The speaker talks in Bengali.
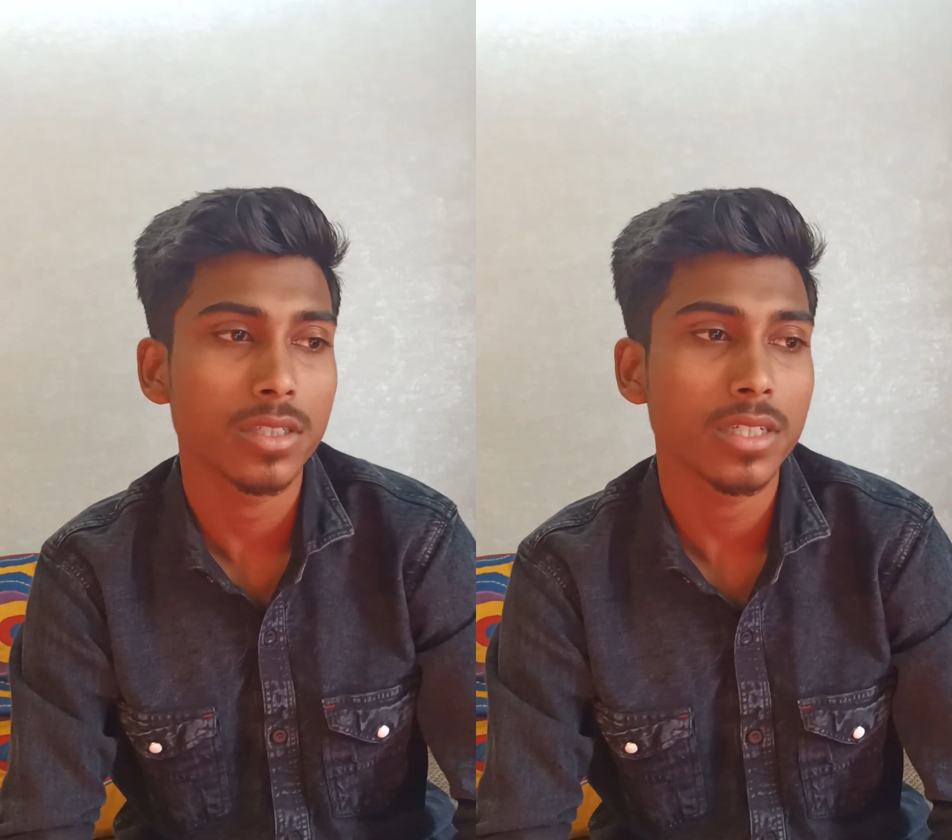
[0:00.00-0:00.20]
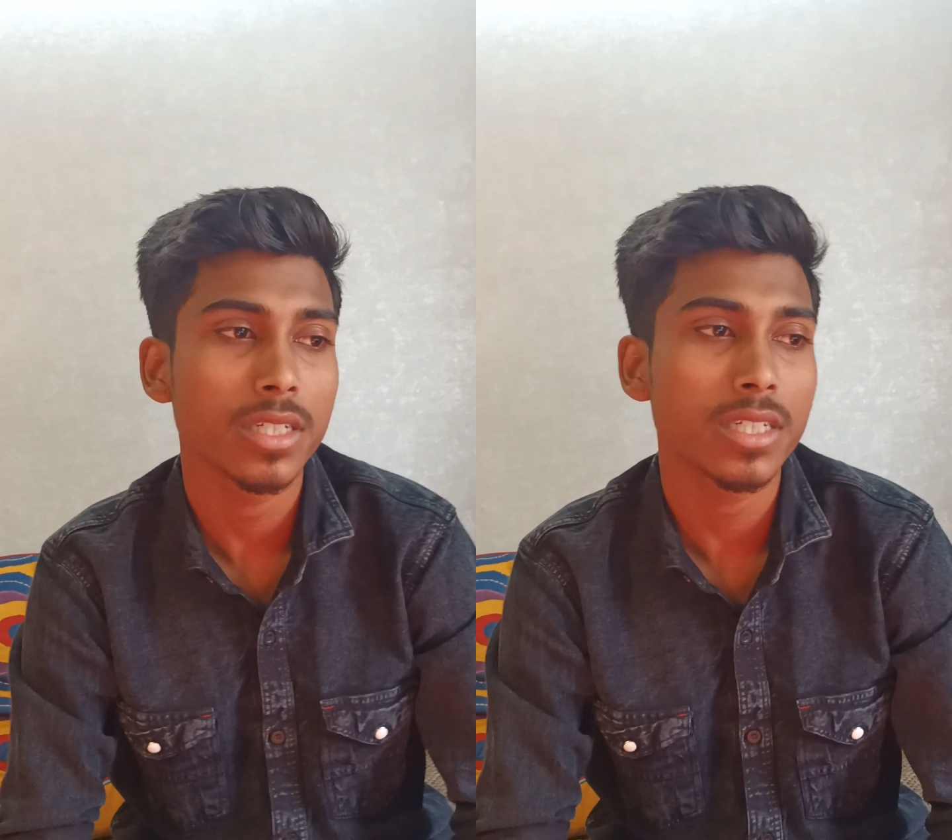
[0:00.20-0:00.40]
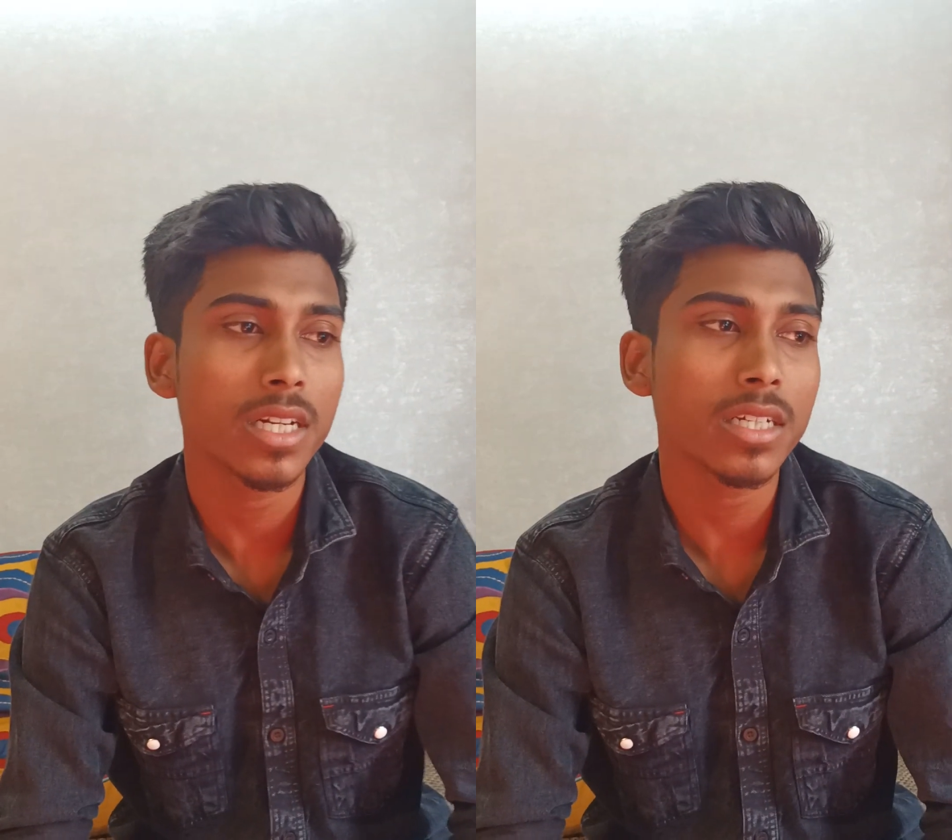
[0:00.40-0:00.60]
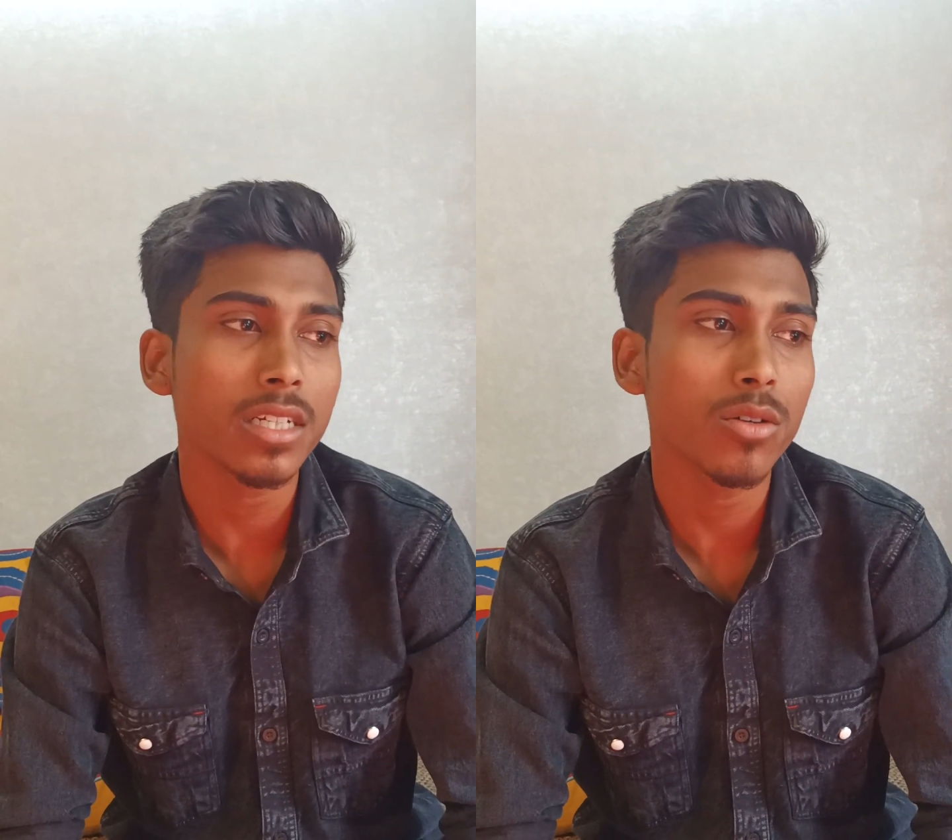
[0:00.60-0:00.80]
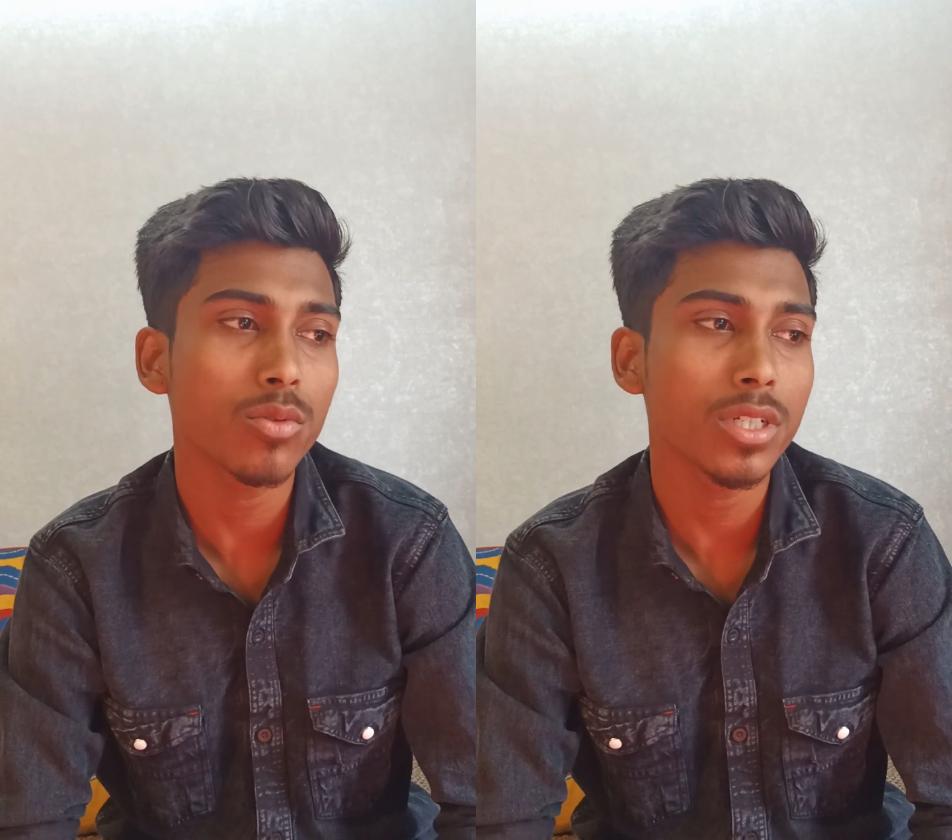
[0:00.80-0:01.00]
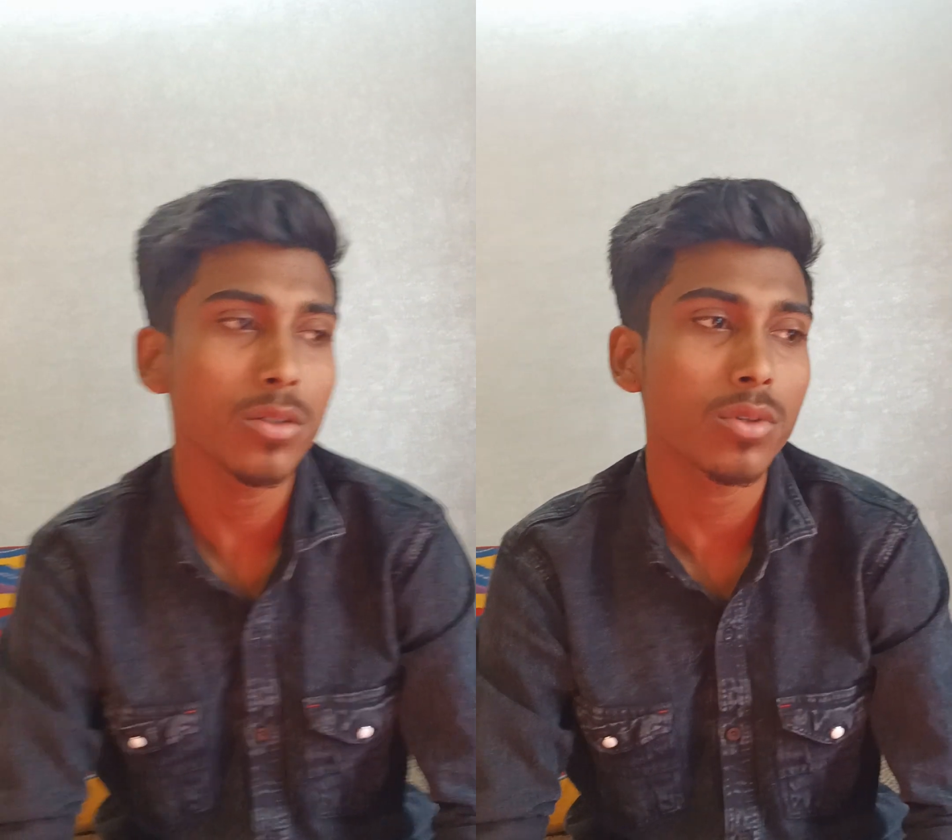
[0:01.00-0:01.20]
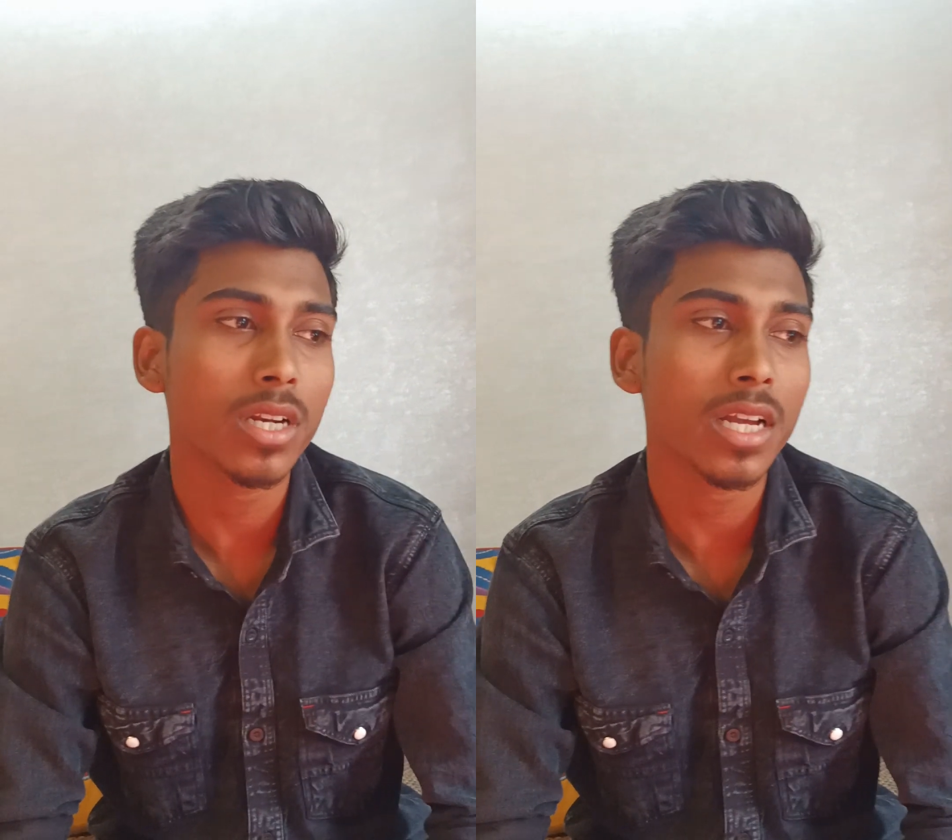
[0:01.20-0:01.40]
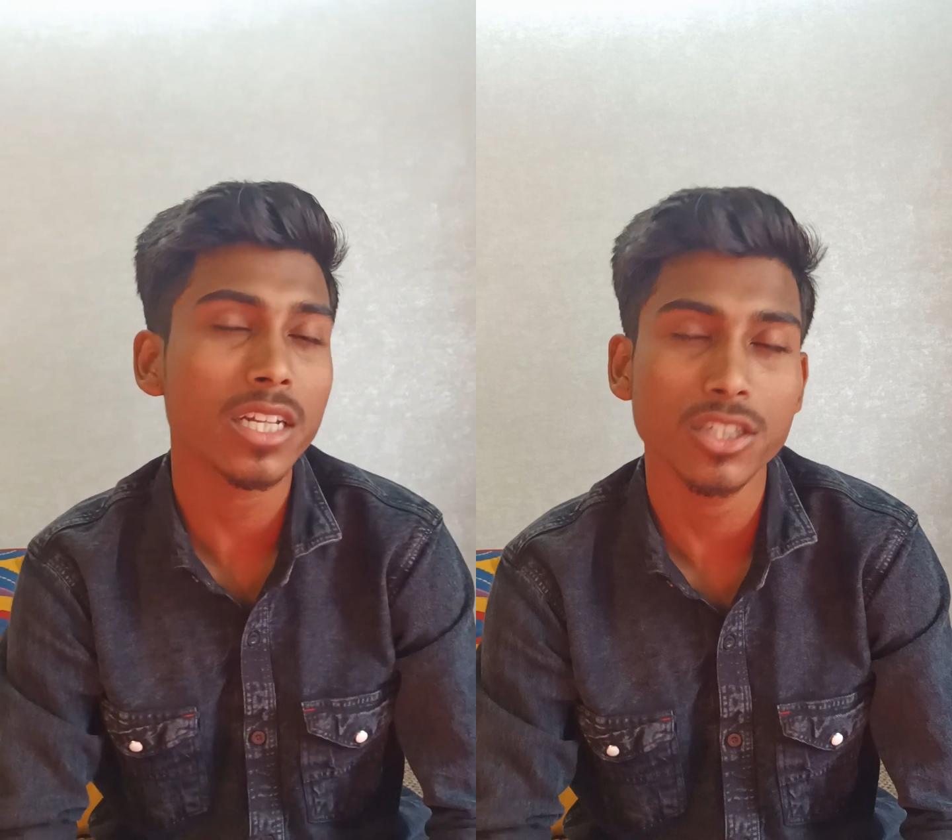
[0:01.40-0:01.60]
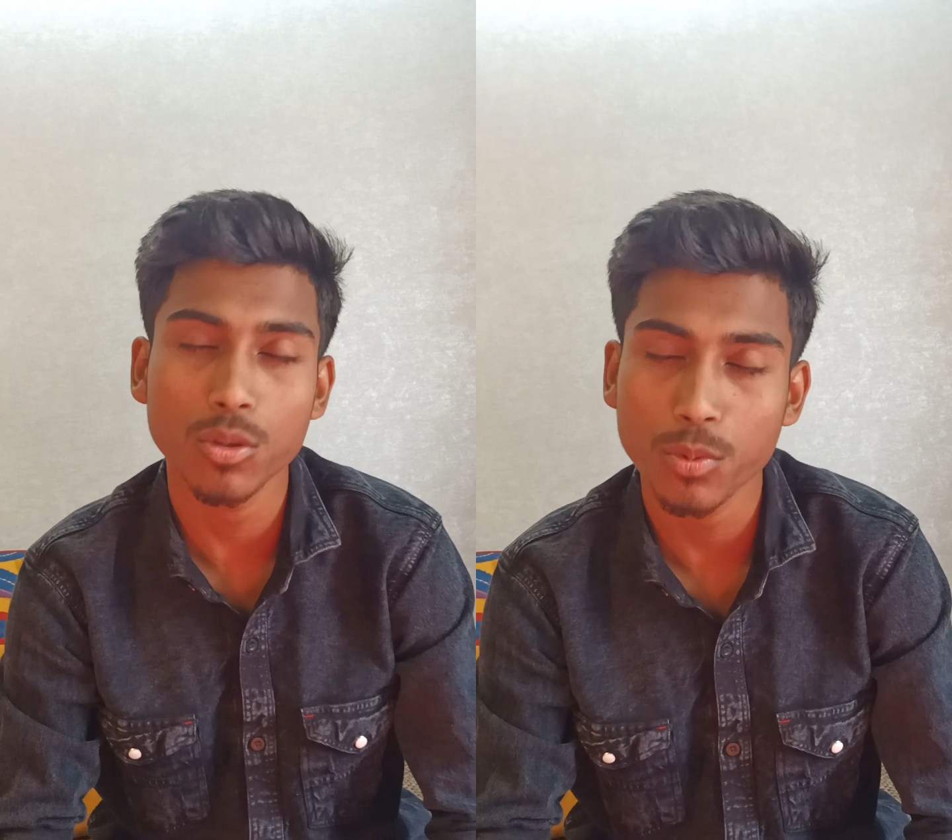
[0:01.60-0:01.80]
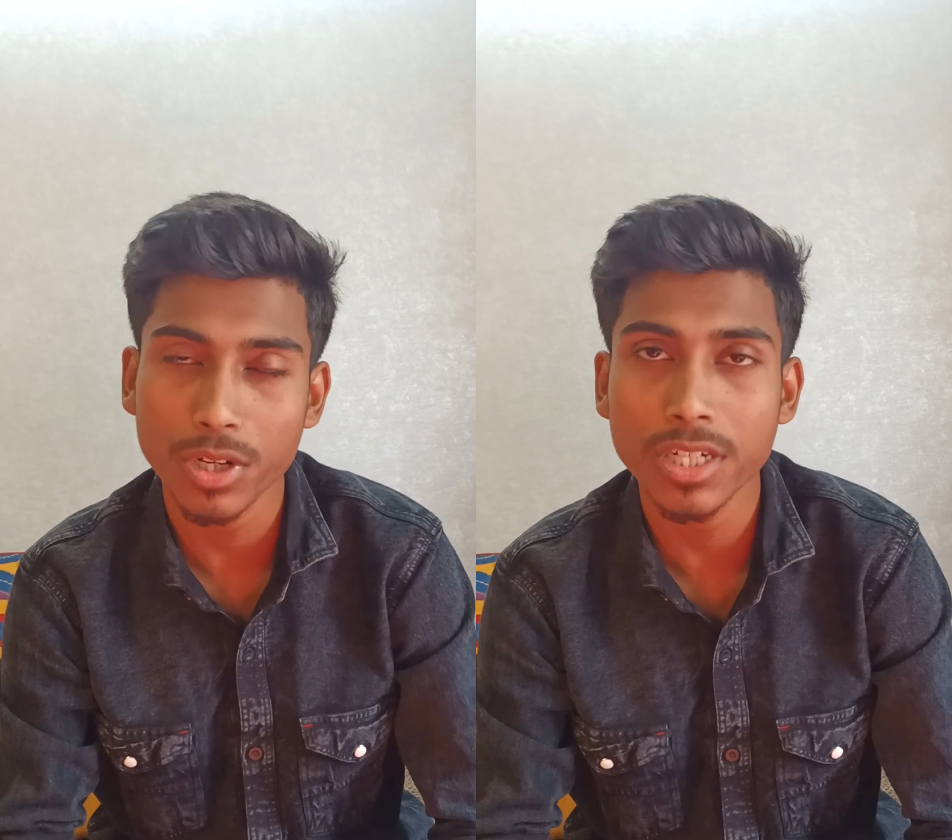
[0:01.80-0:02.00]
জি রিটার্নটা উনি ওনার কাজের
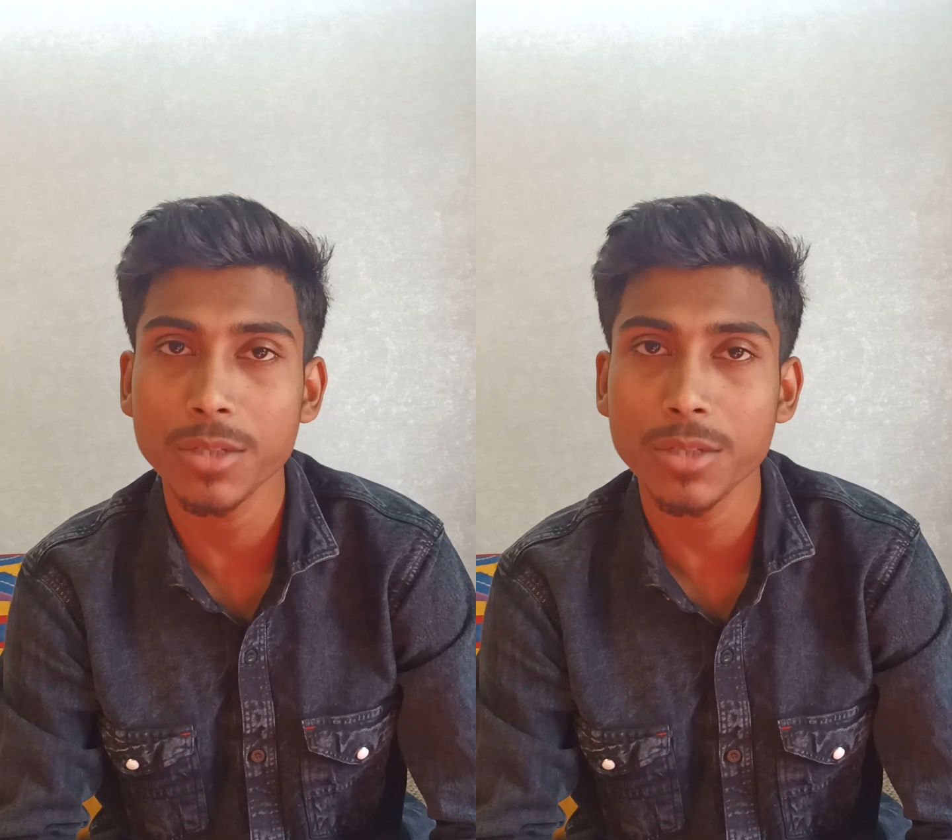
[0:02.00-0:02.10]
উপরে